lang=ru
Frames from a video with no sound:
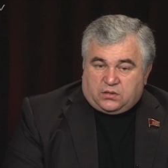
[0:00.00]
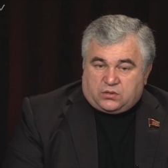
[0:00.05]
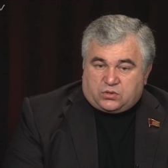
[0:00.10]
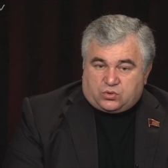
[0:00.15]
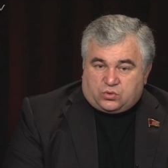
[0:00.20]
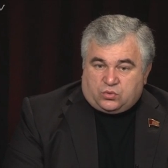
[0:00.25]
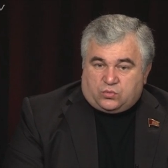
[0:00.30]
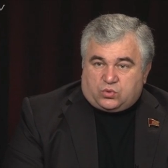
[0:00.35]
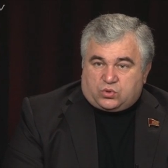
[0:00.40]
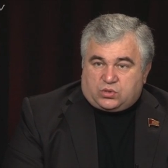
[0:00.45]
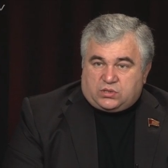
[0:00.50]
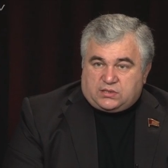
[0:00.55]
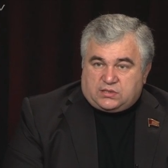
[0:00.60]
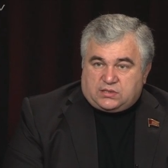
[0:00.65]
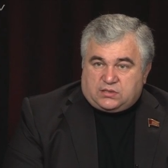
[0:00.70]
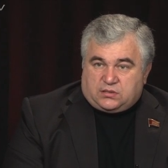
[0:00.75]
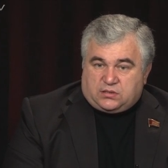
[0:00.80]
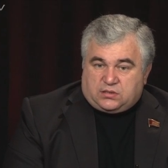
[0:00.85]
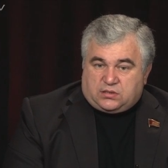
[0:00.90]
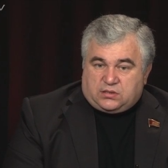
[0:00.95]
Что можно
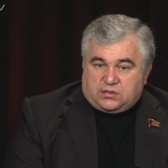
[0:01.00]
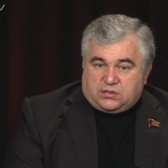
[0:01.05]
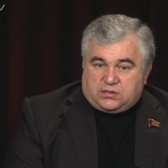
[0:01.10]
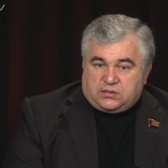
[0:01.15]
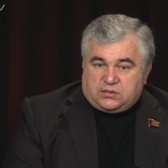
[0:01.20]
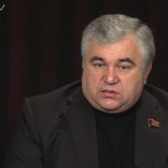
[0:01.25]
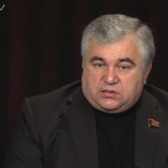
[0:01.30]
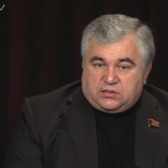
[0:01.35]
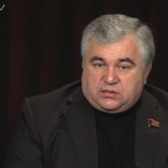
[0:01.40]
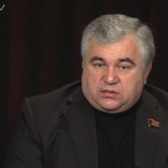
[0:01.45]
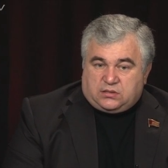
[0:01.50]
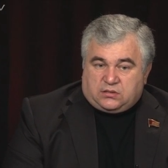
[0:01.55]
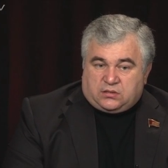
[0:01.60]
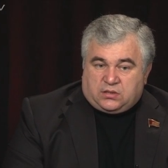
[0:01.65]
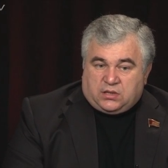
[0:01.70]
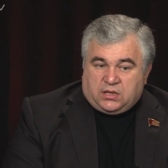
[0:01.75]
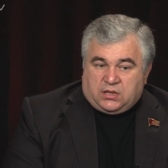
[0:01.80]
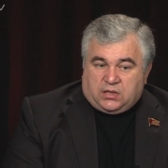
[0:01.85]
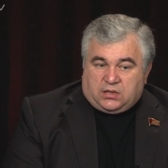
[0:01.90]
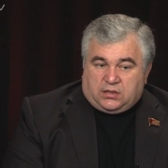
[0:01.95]
сделать на эти
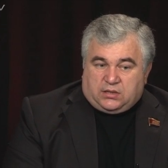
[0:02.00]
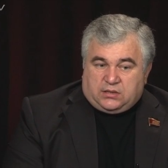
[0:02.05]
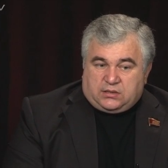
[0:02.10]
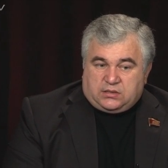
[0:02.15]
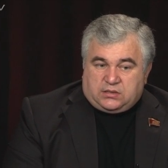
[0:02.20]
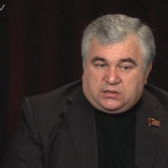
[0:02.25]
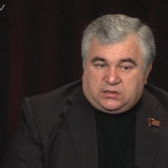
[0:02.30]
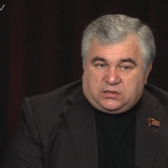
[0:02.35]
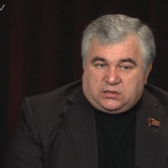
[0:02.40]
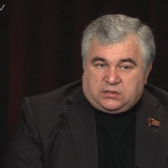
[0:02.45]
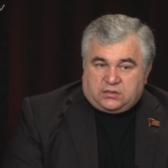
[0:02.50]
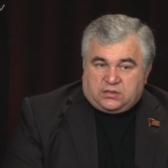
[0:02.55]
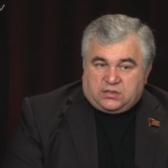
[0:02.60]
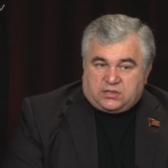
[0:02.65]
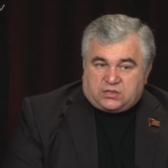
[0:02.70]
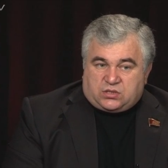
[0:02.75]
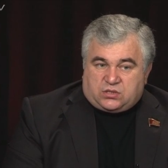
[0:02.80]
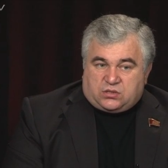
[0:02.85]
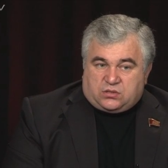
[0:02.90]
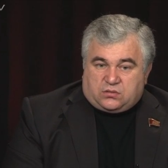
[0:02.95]
деньги? На эти деньги
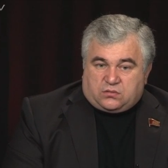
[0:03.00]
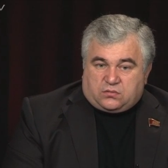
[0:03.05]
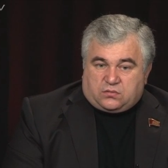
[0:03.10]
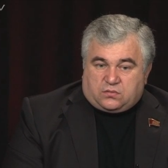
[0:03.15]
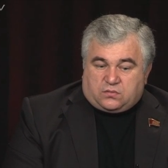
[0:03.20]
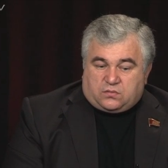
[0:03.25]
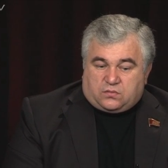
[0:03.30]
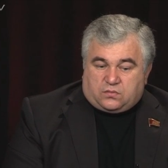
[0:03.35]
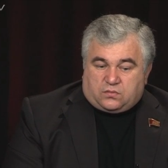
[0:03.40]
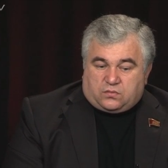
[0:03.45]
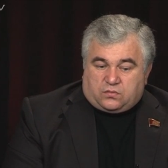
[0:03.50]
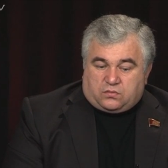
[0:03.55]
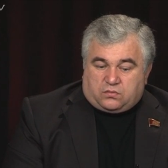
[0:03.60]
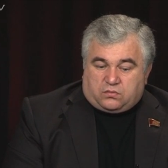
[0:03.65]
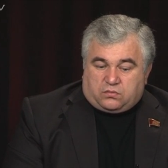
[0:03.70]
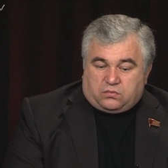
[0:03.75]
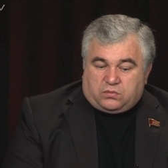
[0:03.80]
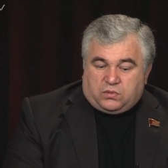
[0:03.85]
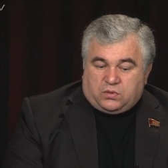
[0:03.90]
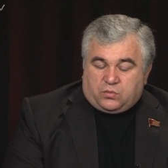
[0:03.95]
даже э,
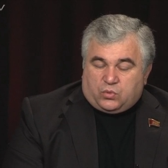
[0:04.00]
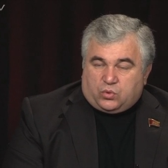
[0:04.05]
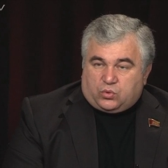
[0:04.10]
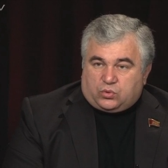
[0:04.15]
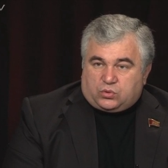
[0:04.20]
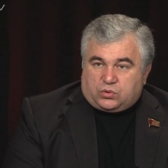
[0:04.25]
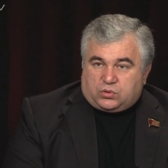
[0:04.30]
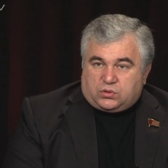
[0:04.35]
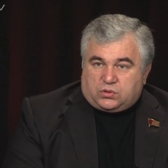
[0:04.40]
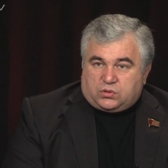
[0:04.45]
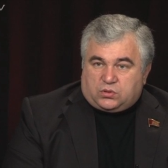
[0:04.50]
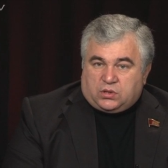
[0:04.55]
не могут